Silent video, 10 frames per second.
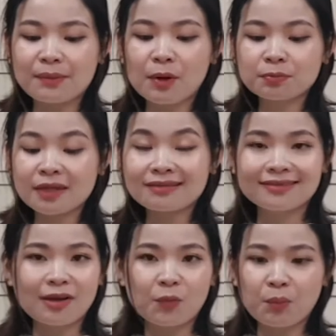bóc tách
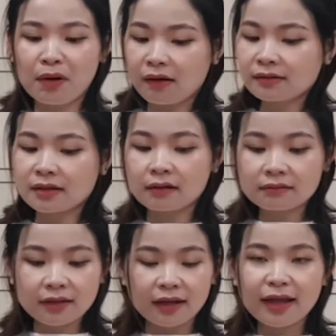dầu mỡ cực
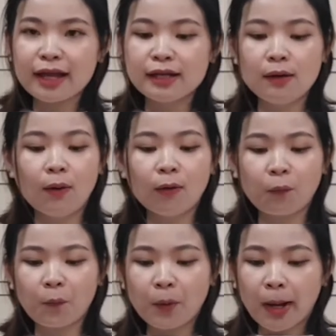kỳ hay luôn
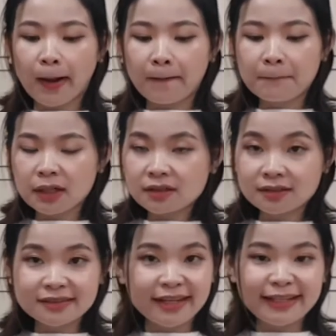mà
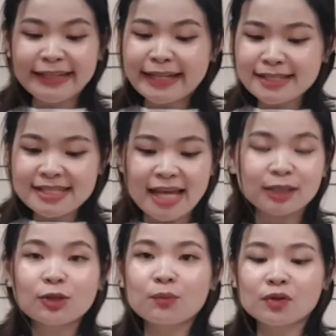cực kỳ nhanh sạch
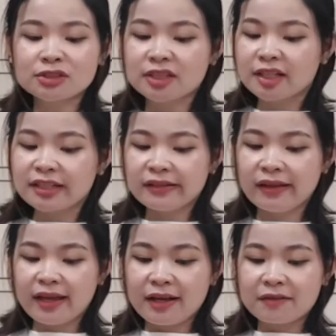luôn mọi người ơi
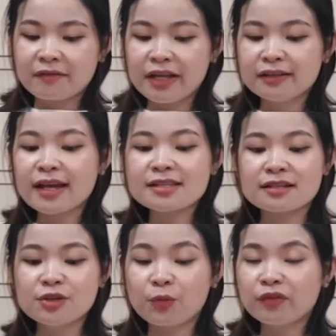và yến đã
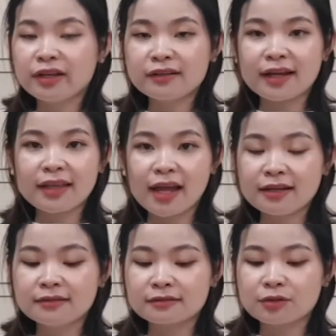sử dụng và yến đã
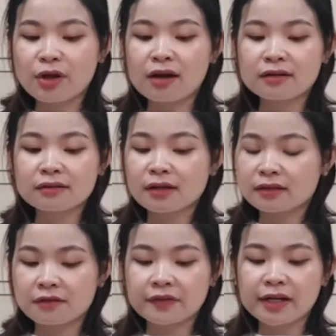thấy được điều đó rất là
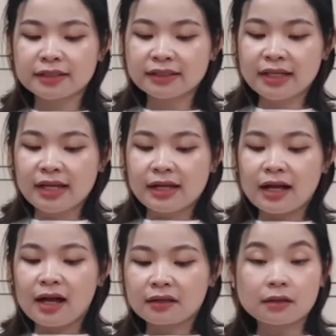tuyệt vời
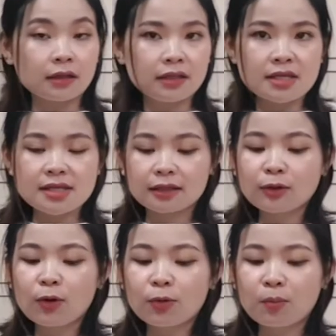à, cực kỳ nhanh sạch
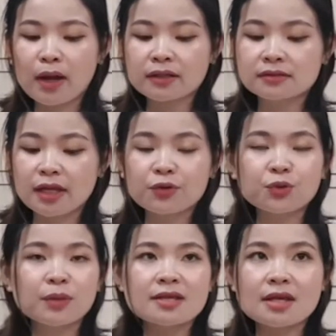luôn mà chén của
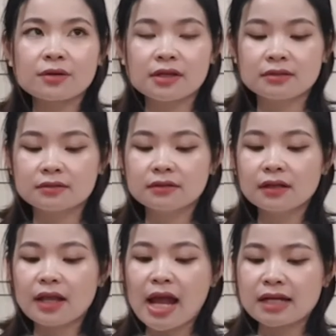chúng ta sau khi
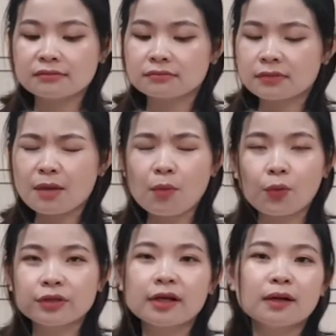rửa là cái
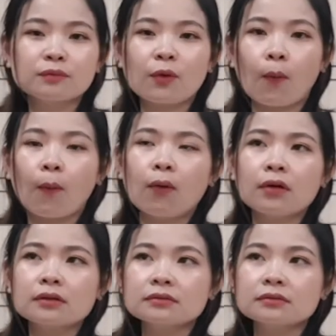mùi thơm của